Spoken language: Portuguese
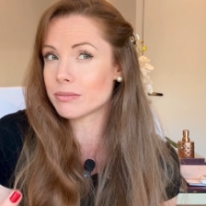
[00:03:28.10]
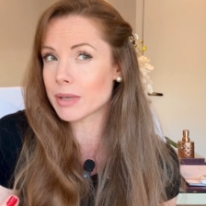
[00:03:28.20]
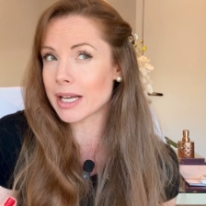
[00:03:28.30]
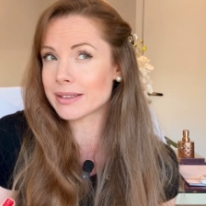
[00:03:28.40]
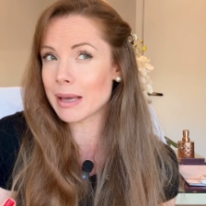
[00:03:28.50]

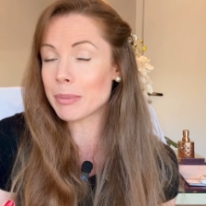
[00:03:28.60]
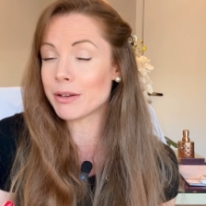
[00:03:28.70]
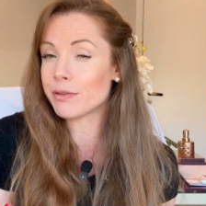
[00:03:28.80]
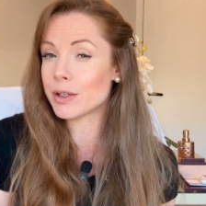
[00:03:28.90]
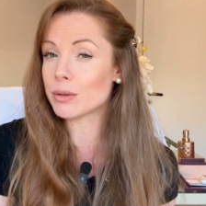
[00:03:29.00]
até
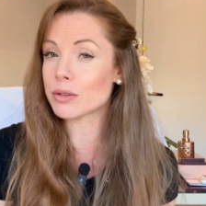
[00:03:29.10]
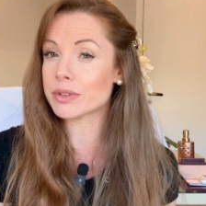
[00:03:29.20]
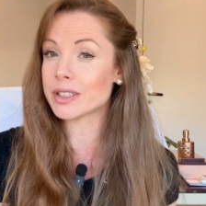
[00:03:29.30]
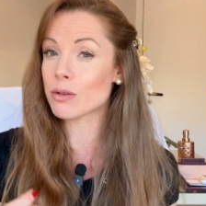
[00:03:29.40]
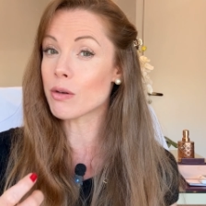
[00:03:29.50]
prefiro que
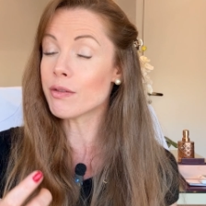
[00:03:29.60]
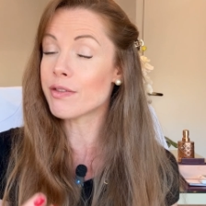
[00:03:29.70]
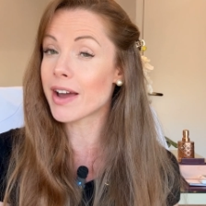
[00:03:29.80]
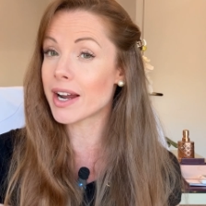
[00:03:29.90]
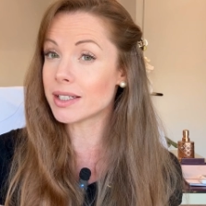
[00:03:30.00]
você
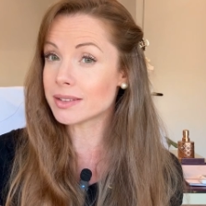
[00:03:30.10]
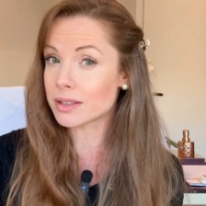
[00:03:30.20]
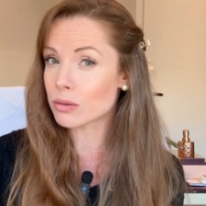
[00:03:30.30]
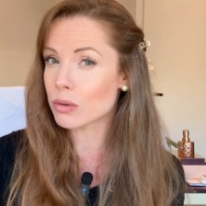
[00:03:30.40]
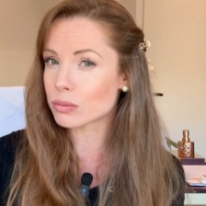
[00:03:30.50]

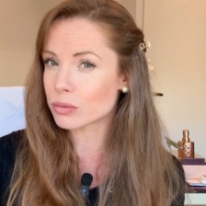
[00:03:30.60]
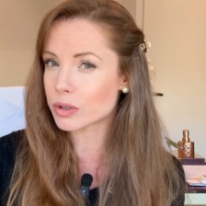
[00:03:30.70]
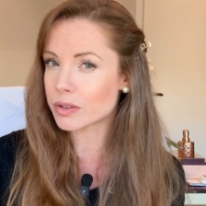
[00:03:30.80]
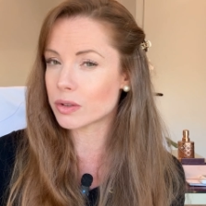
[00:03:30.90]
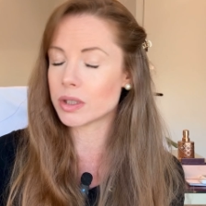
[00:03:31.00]
converse com um
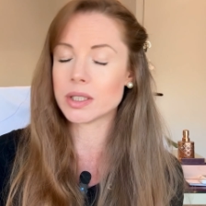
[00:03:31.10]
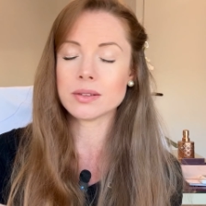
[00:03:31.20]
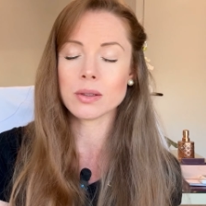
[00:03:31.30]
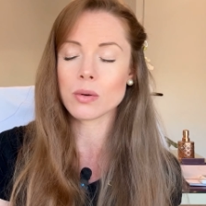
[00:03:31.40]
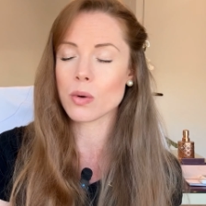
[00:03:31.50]

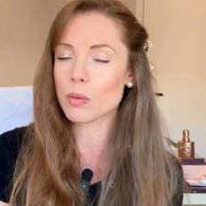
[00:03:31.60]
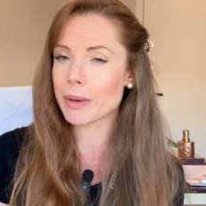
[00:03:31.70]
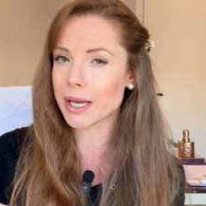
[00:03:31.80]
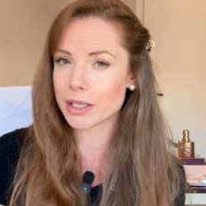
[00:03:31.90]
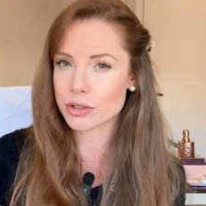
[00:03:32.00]
nutricionista ou com um
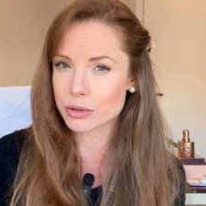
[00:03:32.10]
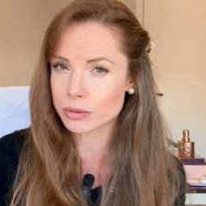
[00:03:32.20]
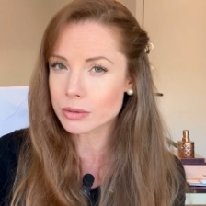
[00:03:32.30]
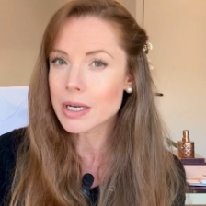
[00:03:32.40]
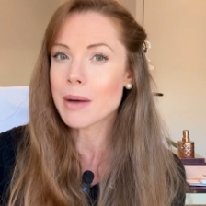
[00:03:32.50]

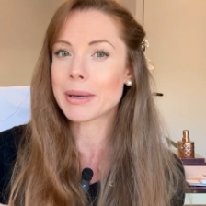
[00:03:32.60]
médico